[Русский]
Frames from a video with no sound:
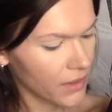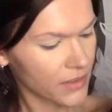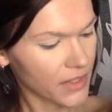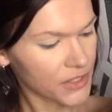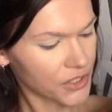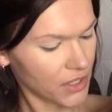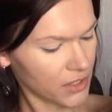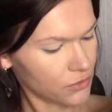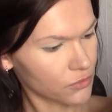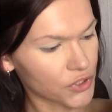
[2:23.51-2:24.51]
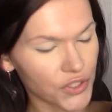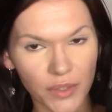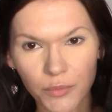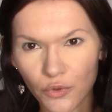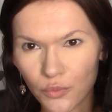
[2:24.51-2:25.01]
Дальше отсюда же я
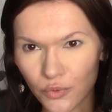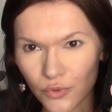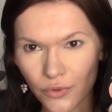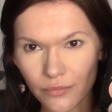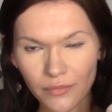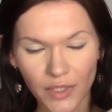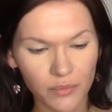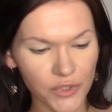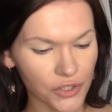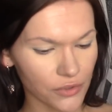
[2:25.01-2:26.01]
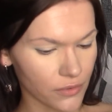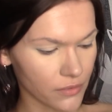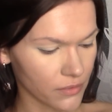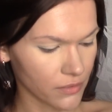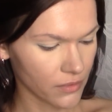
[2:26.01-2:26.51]
беру пудру обычную.